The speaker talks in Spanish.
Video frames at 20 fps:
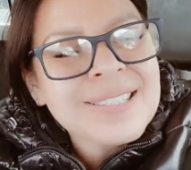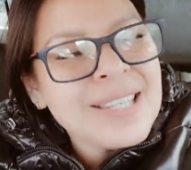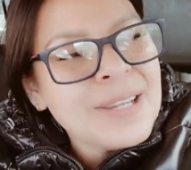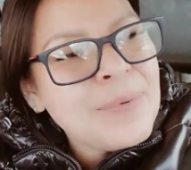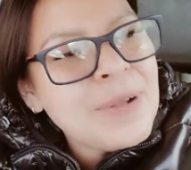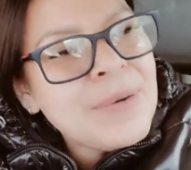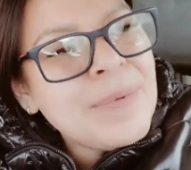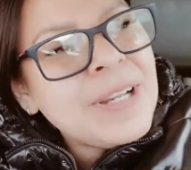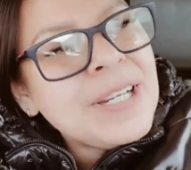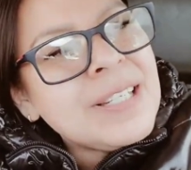qué
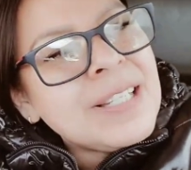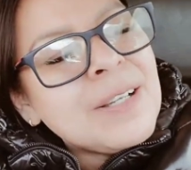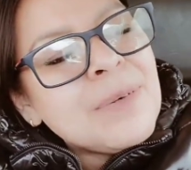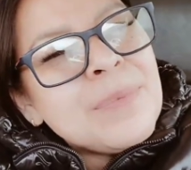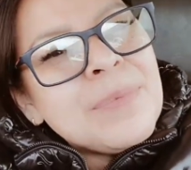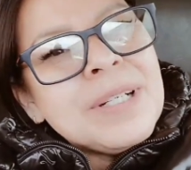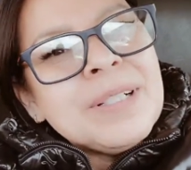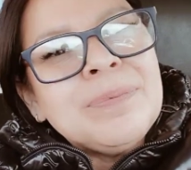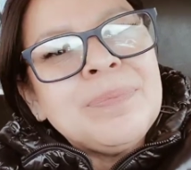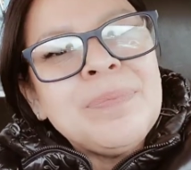barbaridad,
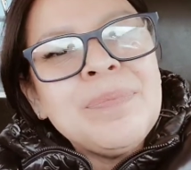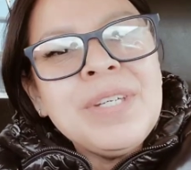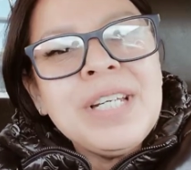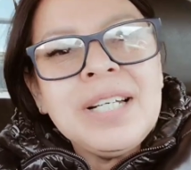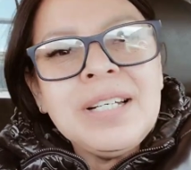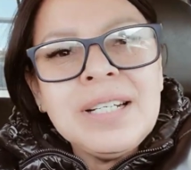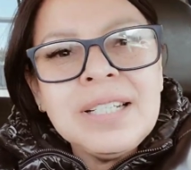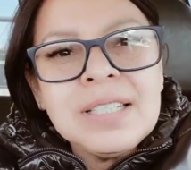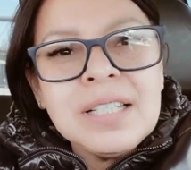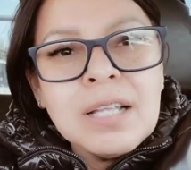hombre.
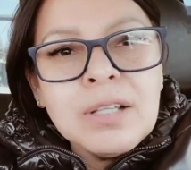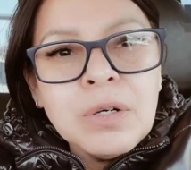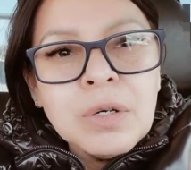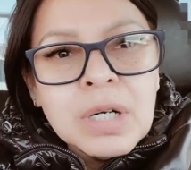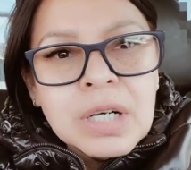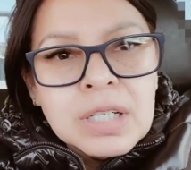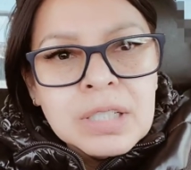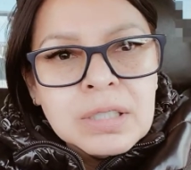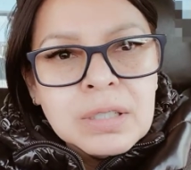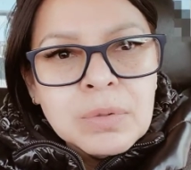Miren, esta
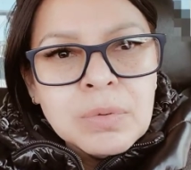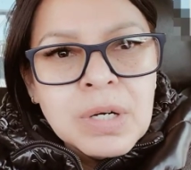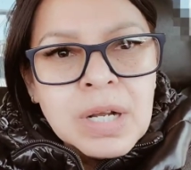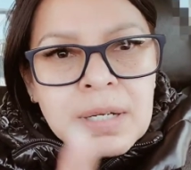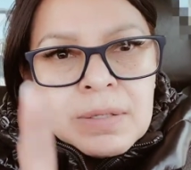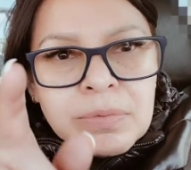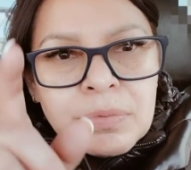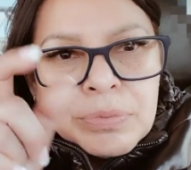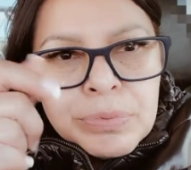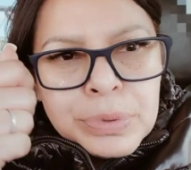troca
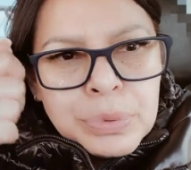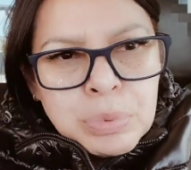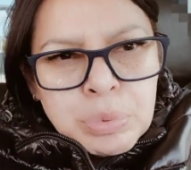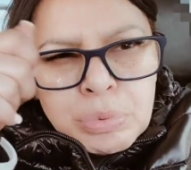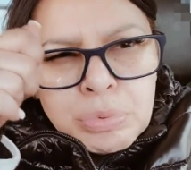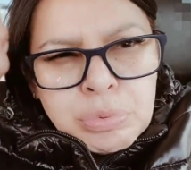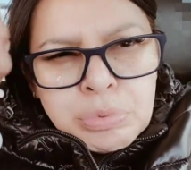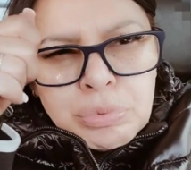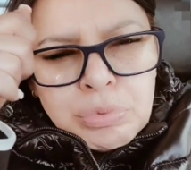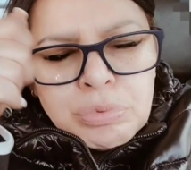una,
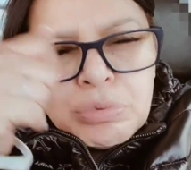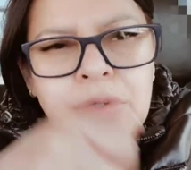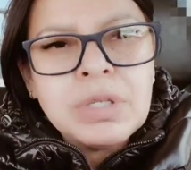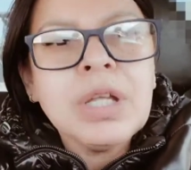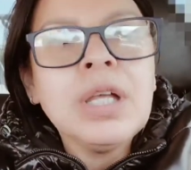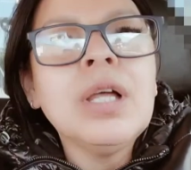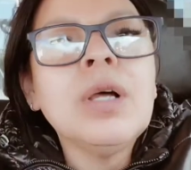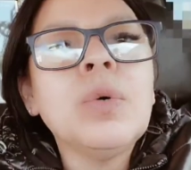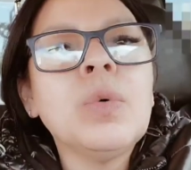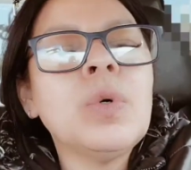
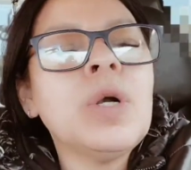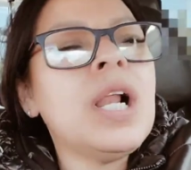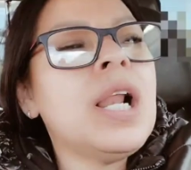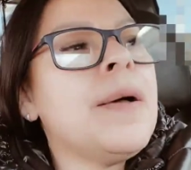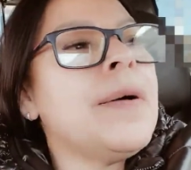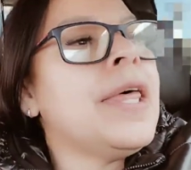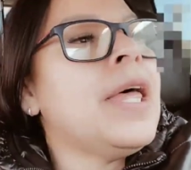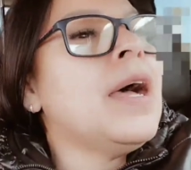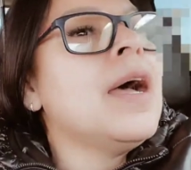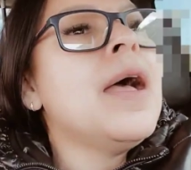una
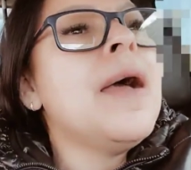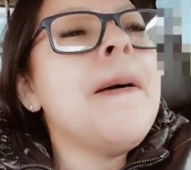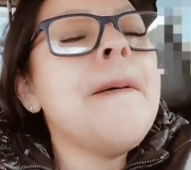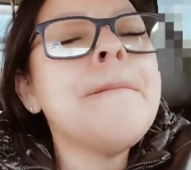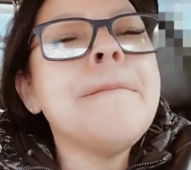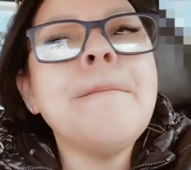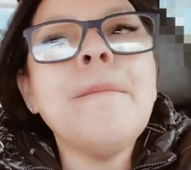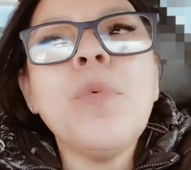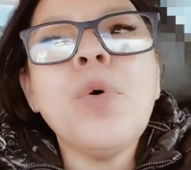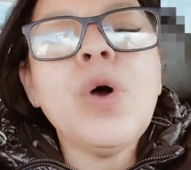lavada.
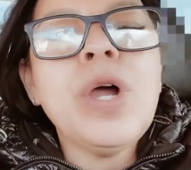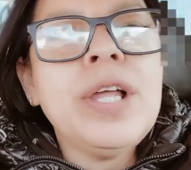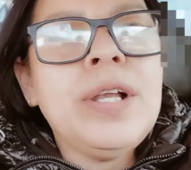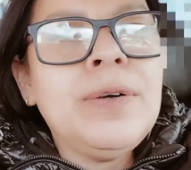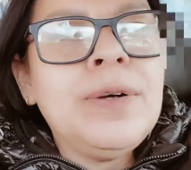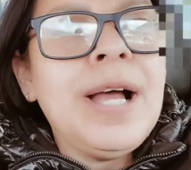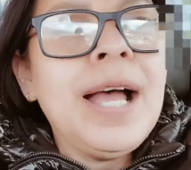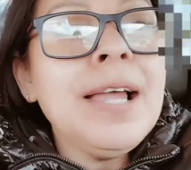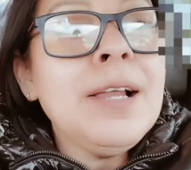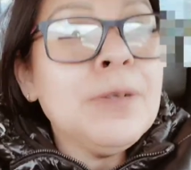
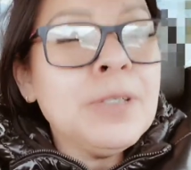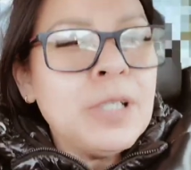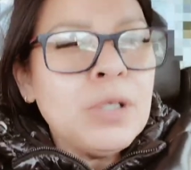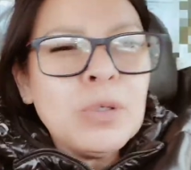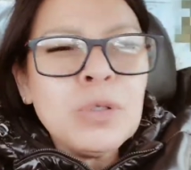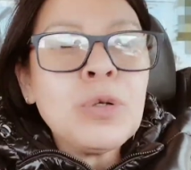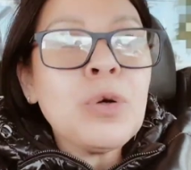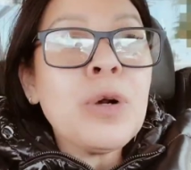Bueno, ahí los dejo otro